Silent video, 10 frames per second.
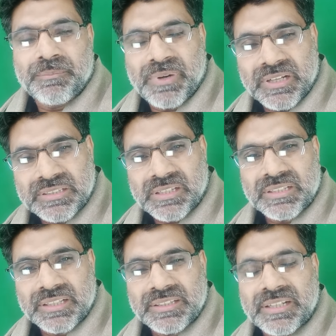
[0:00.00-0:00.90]
पाकिस्तान
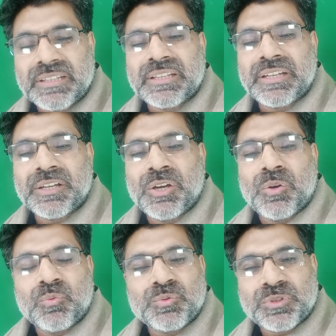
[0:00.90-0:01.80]
के अंदर रहता है
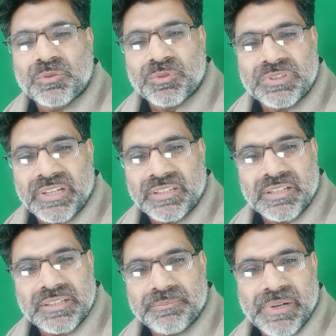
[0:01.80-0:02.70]
उसकी कोई
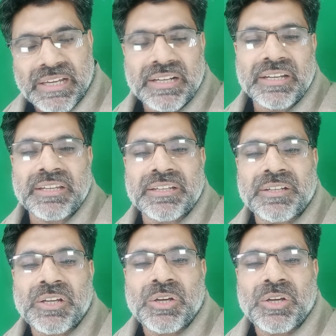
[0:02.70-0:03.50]
जायदादें बाहर नहीं हैं